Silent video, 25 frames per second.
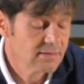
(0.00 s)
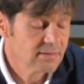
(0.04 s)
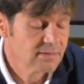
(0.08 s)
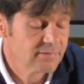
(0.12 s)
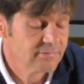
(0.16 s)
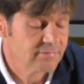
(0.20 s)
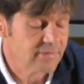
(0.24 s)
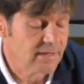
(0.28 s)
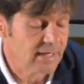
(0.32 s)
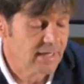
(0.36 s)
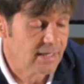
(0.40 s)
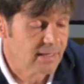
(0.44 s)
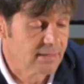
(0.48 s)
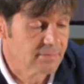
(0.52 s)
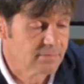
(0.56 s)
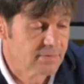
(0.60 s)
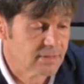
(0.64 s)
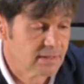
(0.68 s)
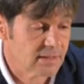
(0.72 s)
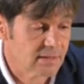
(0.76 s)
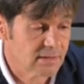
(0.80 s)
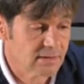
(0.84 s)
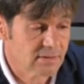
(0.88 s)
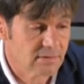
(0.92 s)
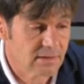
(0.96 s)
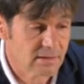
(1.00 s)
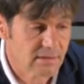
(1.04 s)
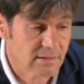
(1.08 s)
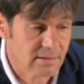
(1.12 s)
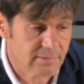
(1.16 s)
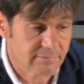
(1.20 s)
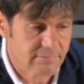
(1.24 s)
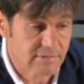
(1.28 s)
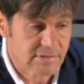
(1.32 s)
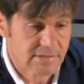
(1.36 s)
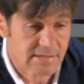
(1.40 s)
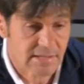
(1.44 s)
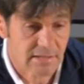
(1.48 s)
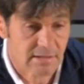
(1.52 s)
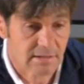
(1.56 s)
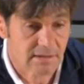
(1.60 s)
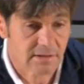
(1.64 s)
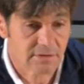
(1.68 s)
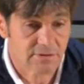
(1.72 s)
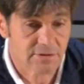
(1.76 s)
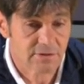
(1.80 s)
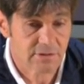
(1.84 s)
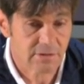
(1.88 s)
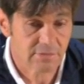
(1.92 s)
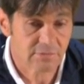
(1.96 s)
fare perché l'avversario era
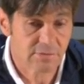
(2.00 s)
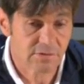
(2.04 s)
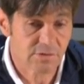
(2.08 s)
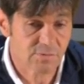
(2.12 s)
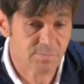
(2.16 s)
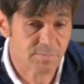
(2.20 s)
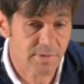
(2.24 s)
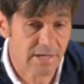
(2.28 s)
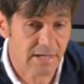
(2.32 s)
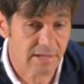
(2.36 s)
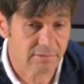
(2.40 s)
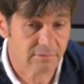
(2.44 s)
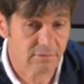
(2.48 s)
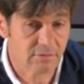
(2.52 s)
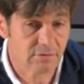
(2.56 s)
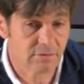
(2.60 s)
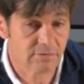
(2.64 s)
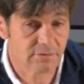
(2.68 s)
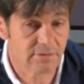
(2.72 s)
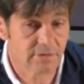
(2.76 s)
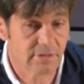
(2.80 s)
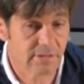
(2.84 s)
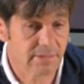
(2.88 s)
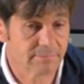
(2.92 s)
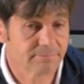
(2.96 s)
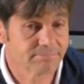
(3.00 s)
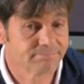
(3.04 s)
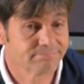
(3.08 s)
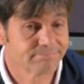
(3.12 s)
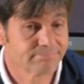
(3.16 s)
girato di spalle, voglio dire,